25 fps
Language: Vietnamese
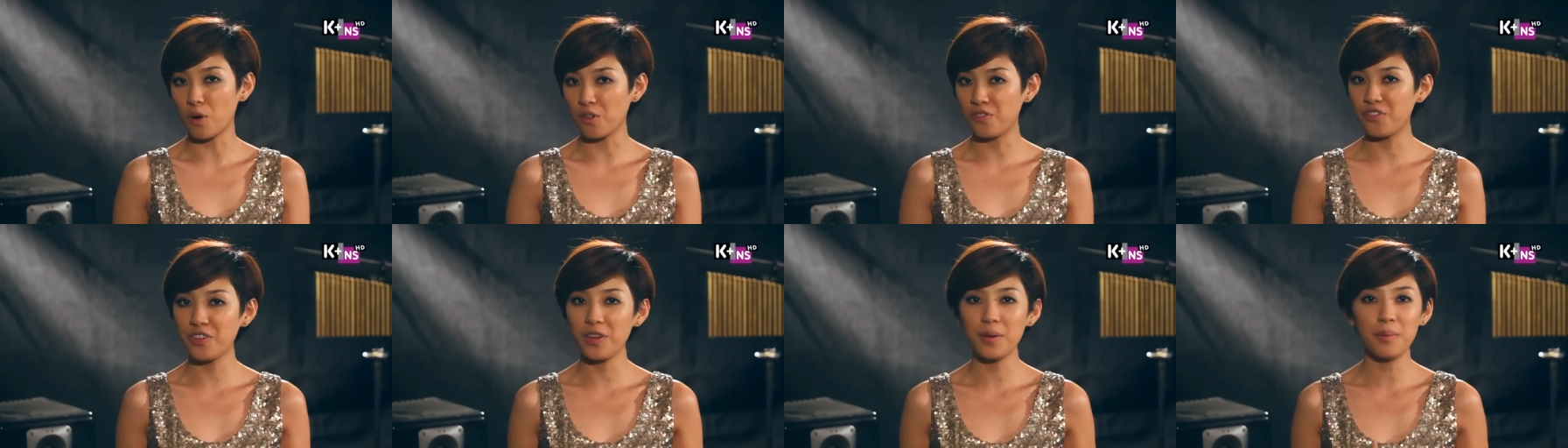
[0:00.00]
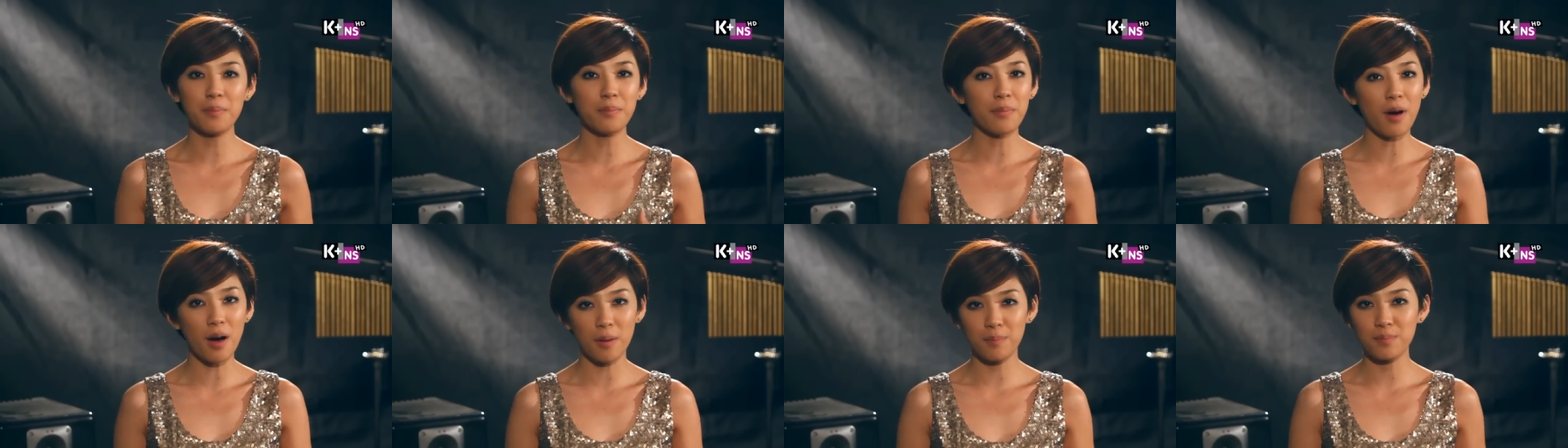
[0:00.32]
bộ
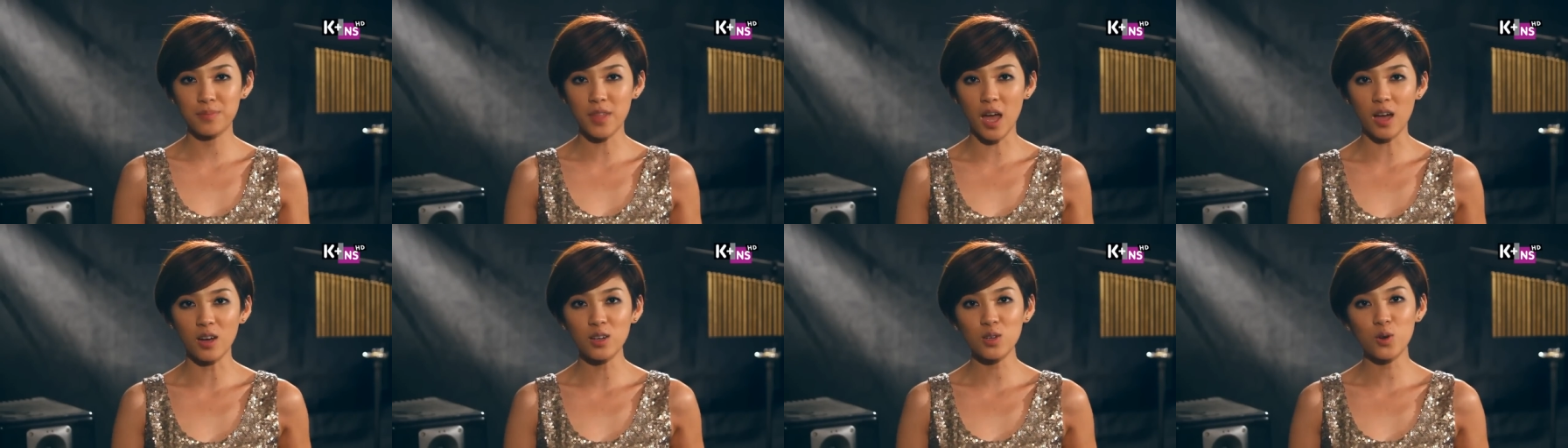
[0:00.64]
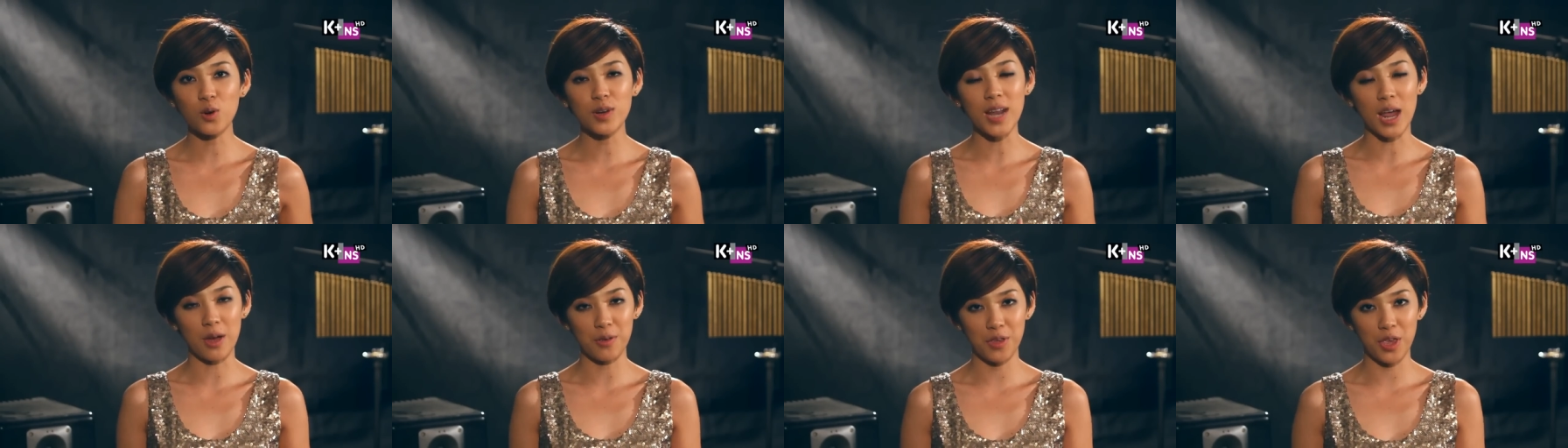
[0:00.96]
phim bơm tấn
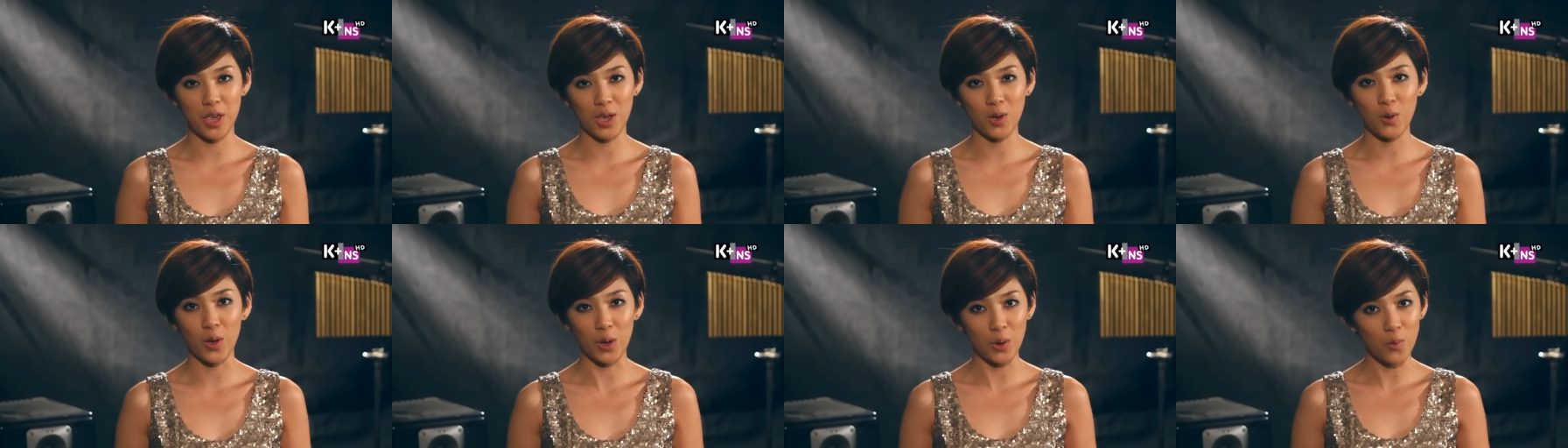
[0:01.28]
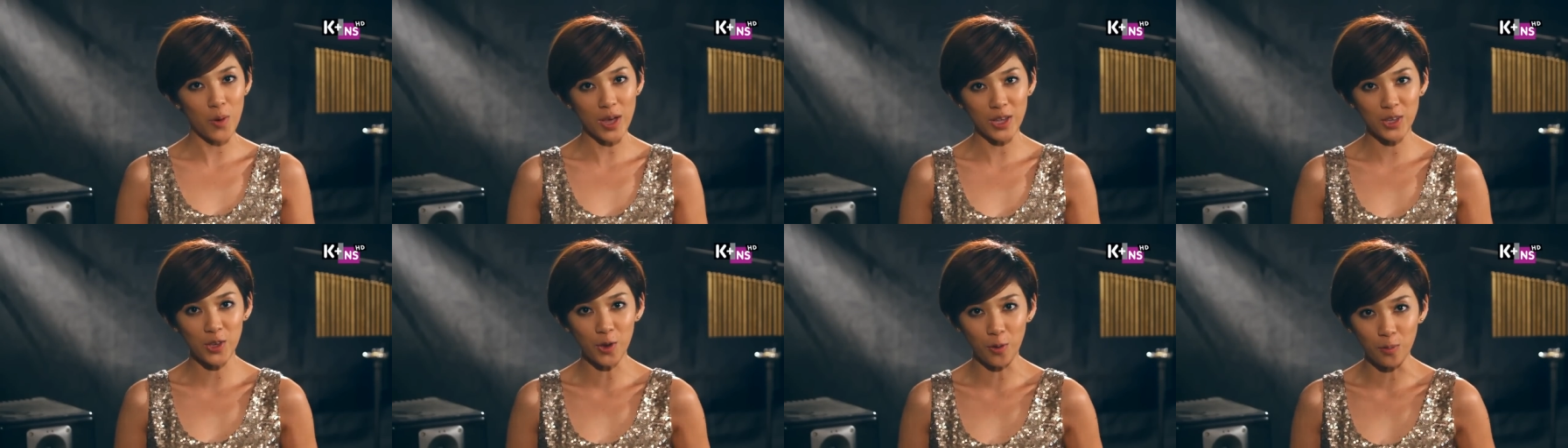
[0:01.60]
của đạo diễn
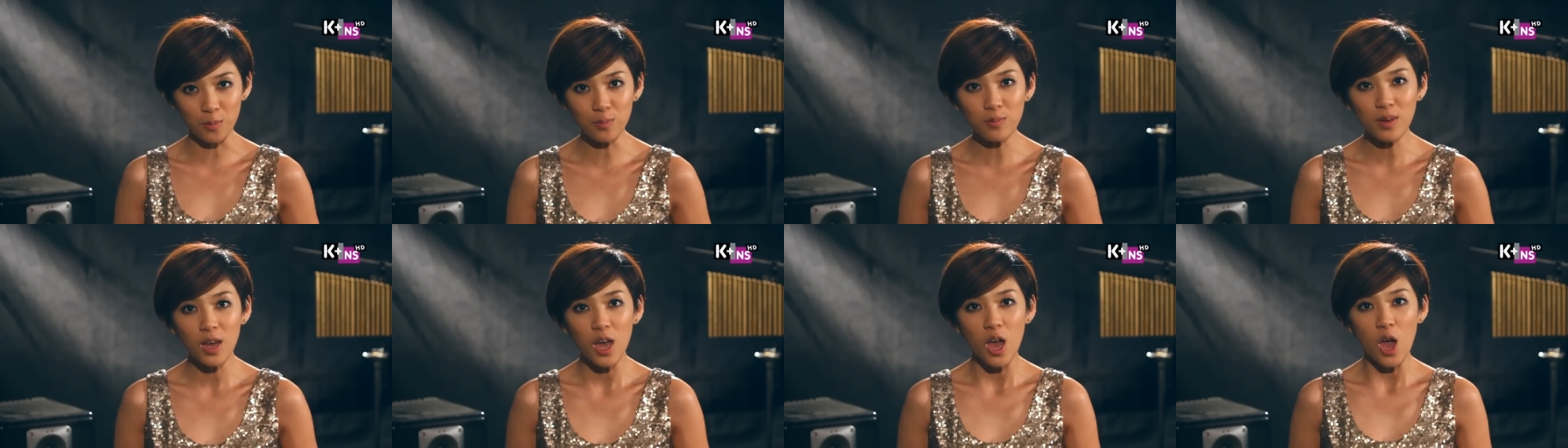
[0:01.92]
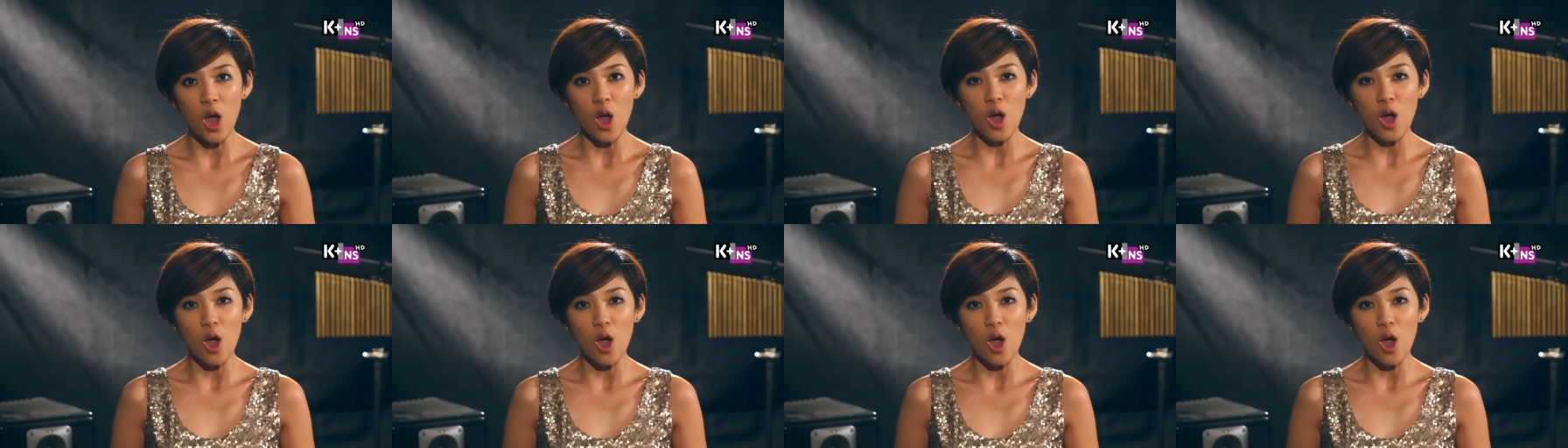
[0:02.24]
Nguyễn Quang Dũng.